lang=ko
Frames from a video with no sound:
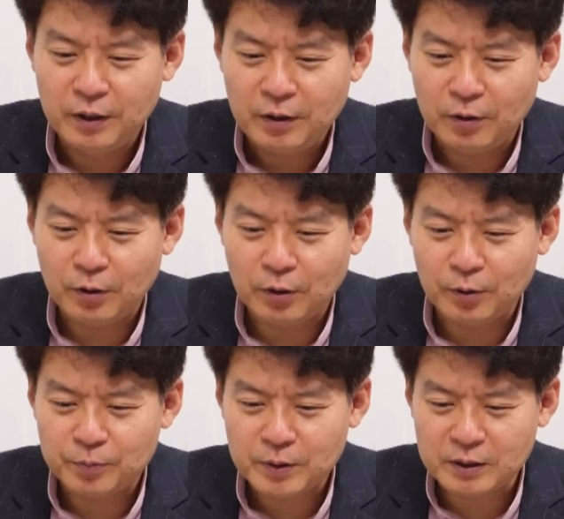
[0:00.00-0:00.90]
어,
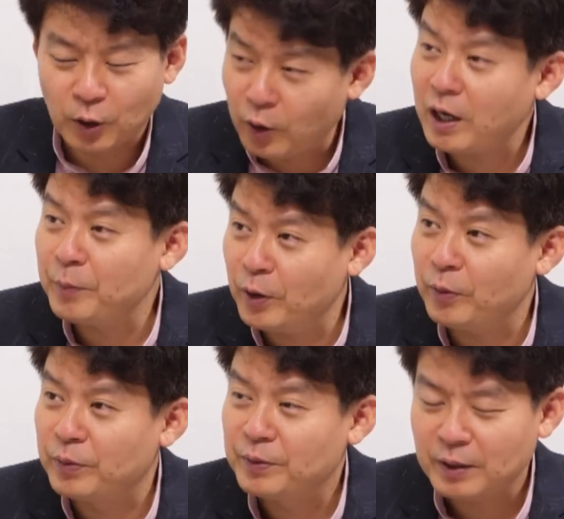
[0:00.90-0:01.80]
그러니까
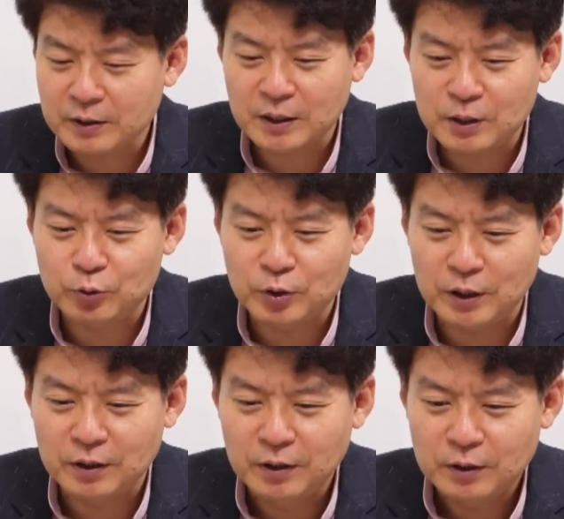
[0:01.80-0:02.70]
저라면 항상
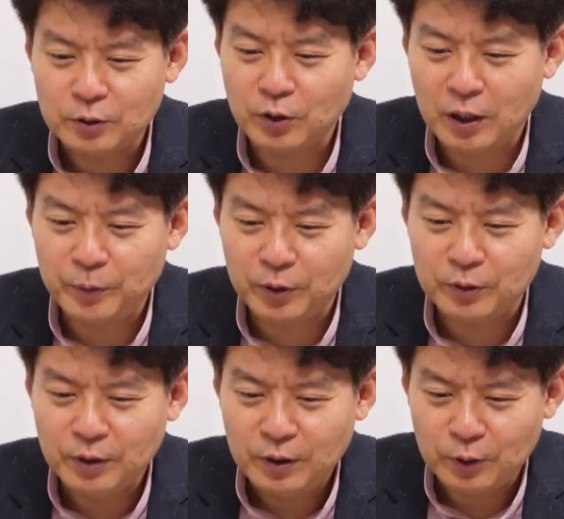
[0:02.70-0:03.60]
기준이 저라면
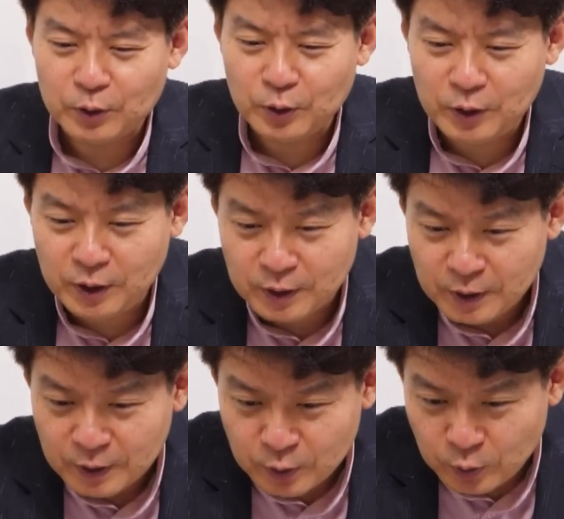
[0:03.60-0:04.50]
여전히
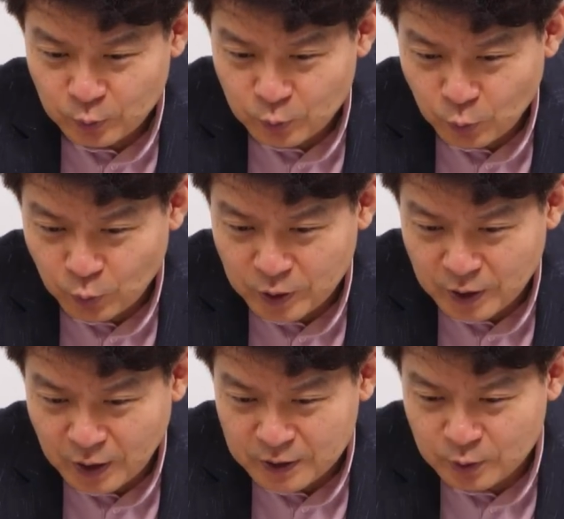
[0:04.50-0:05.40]
저는
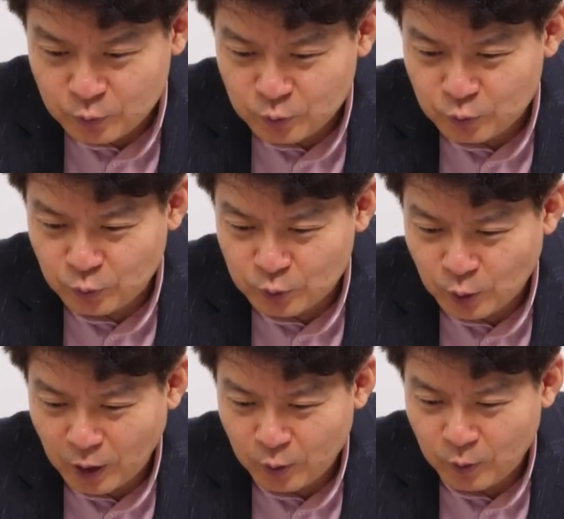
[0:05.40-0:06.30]
여기가 이제 중요
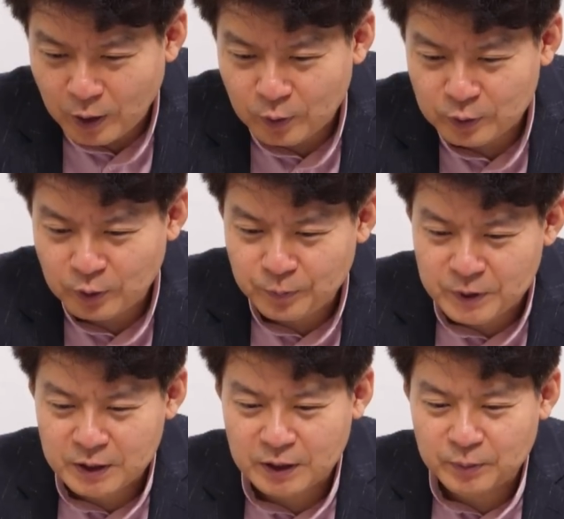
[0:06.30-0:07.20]
저항권 같거든요.
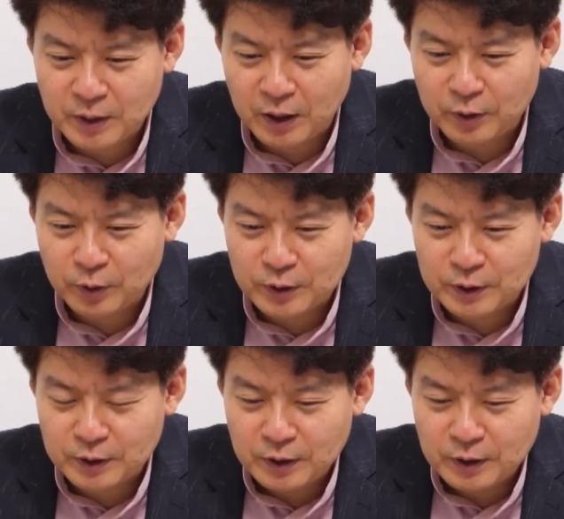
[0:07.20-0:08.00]
지금 가격은